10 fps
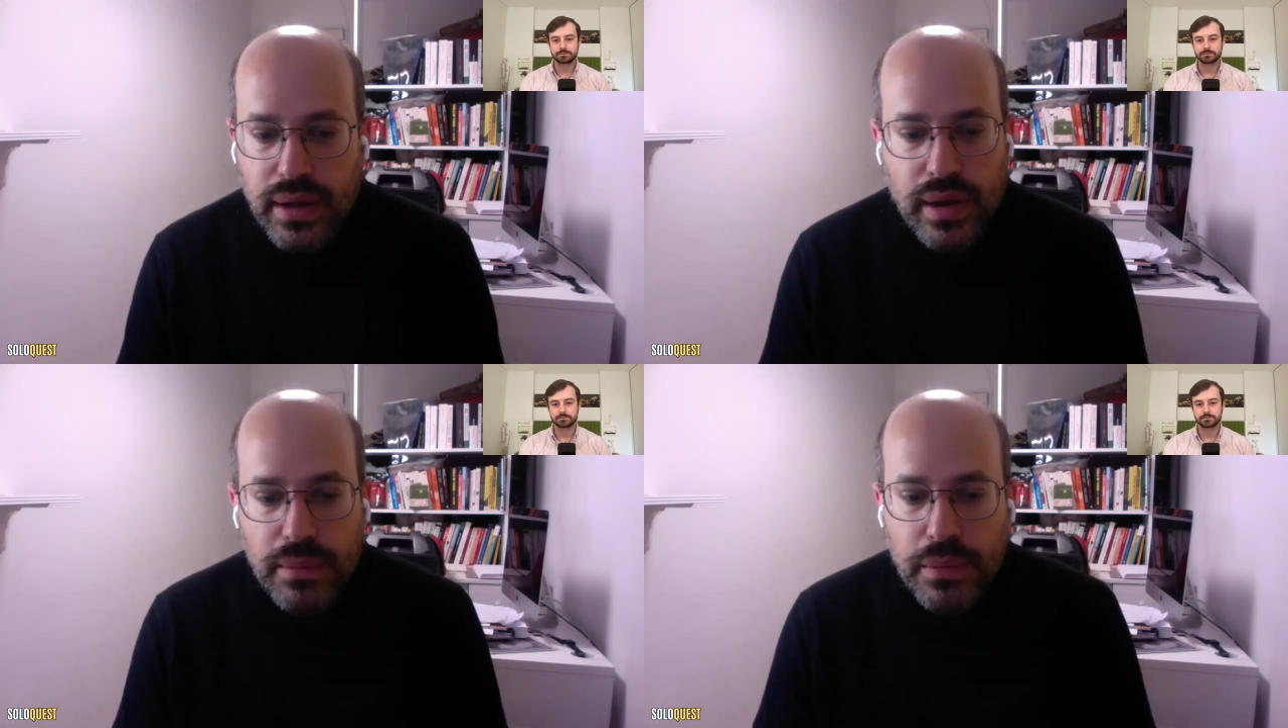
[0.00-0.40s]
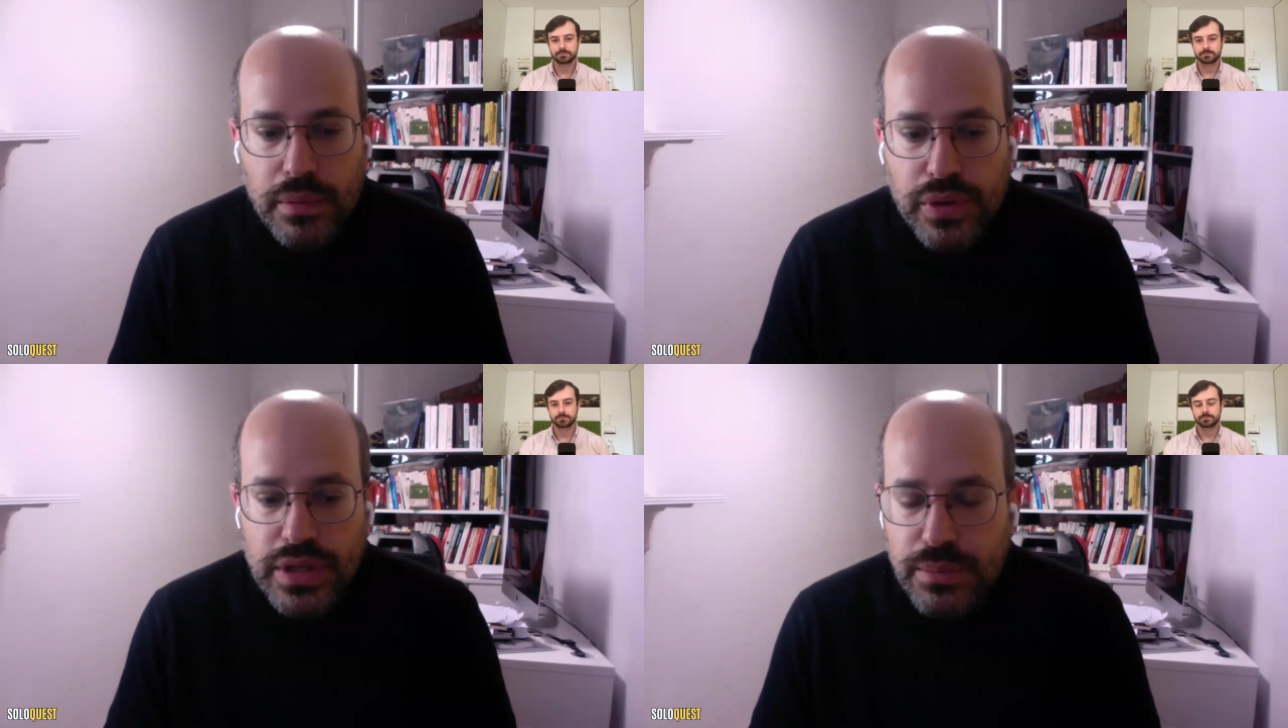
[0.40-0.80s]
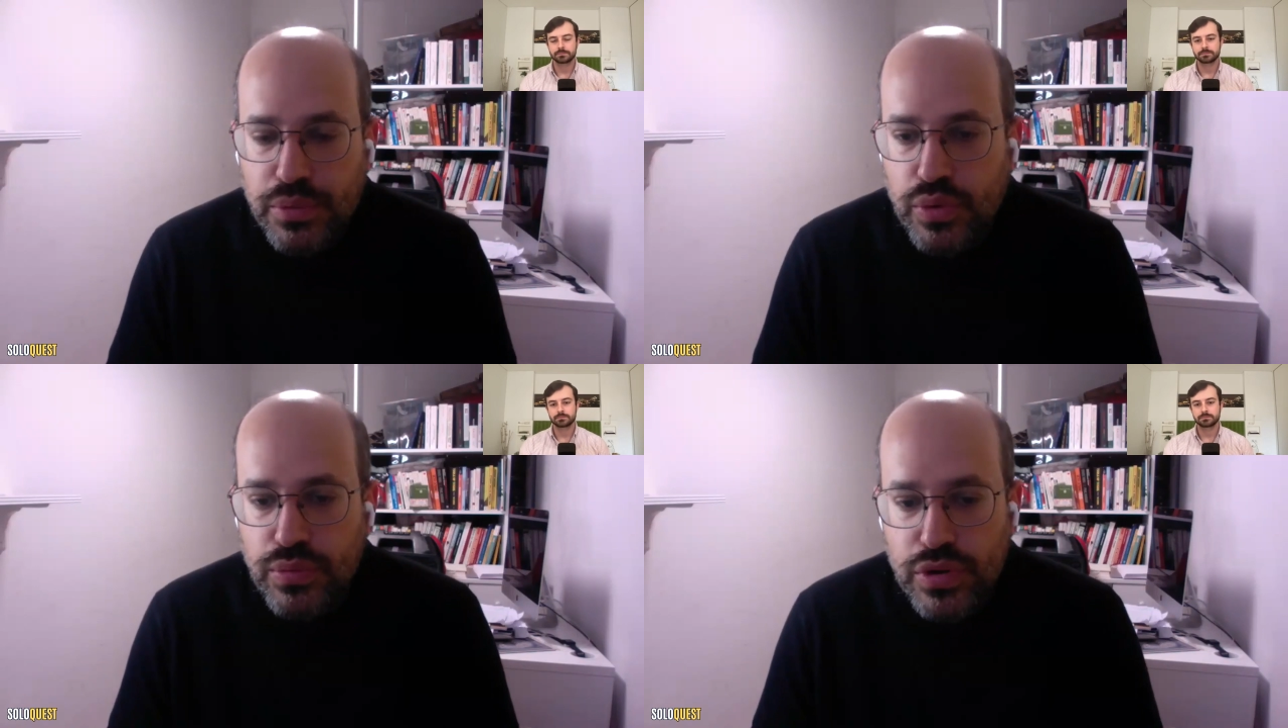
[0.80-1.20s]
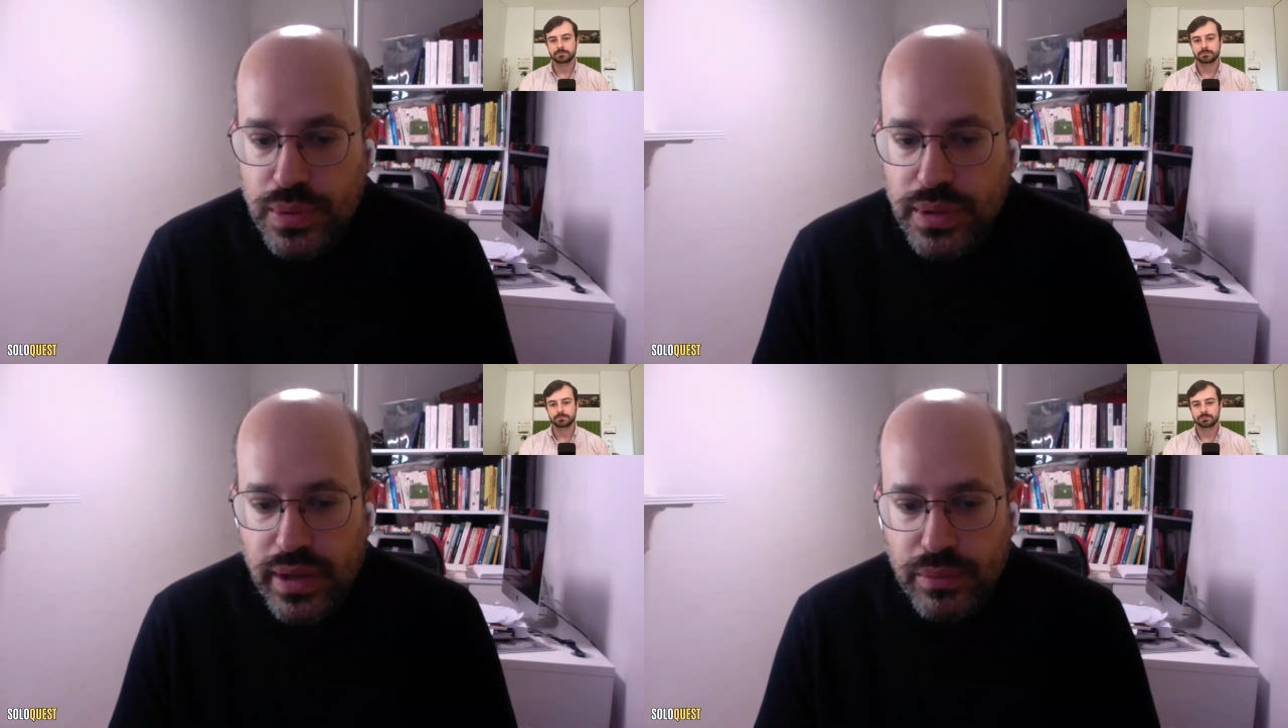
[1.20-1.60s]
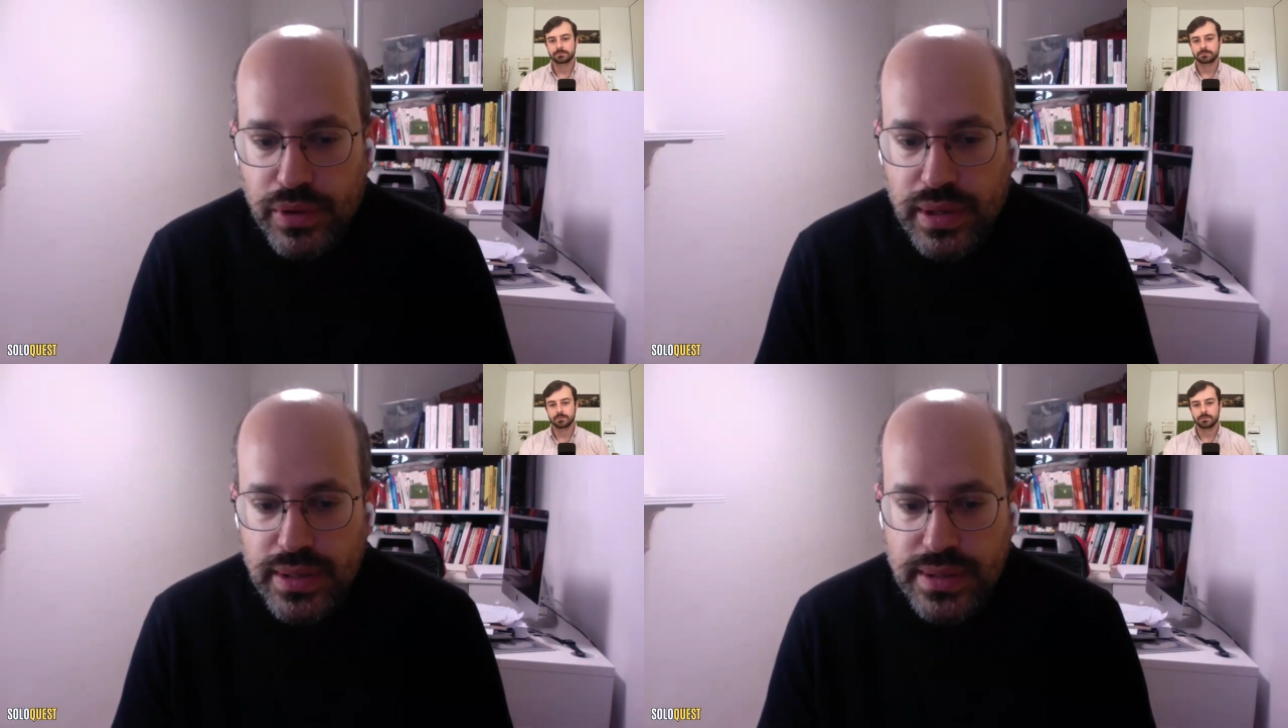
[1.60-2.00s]
À un moment donné, j'ai plus besoin de travailler mon
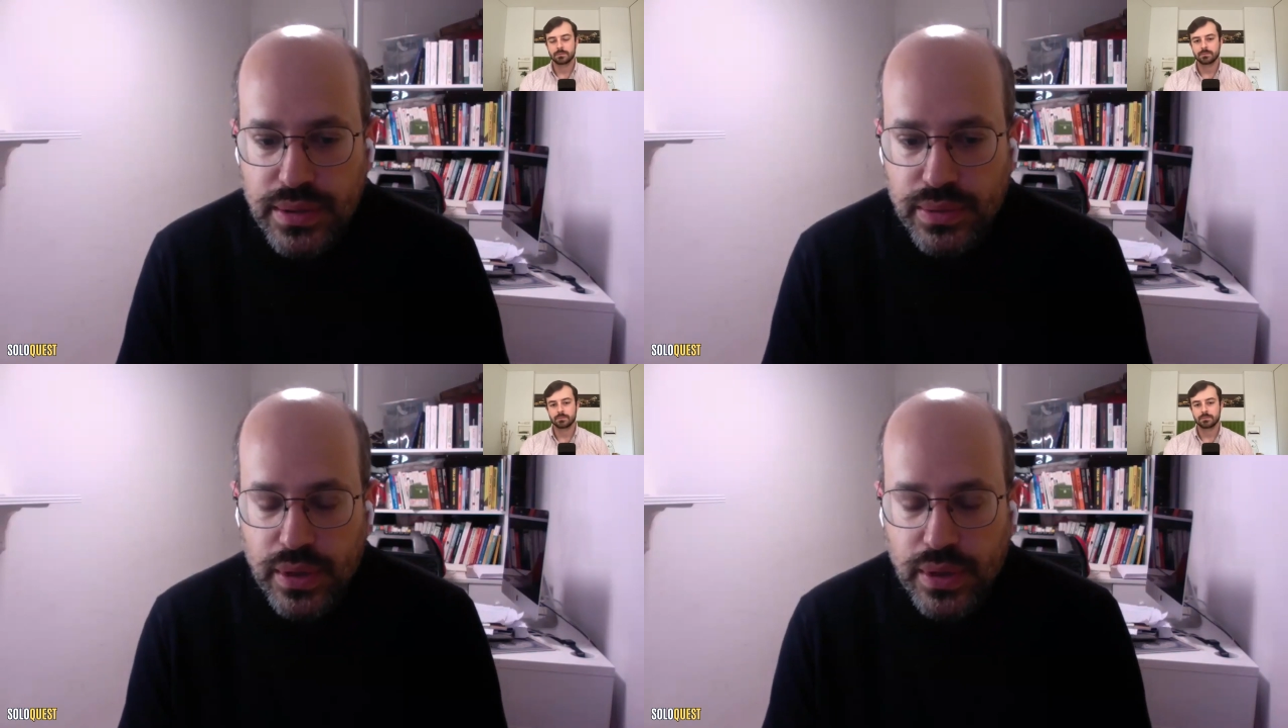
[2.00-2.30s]
acquisition.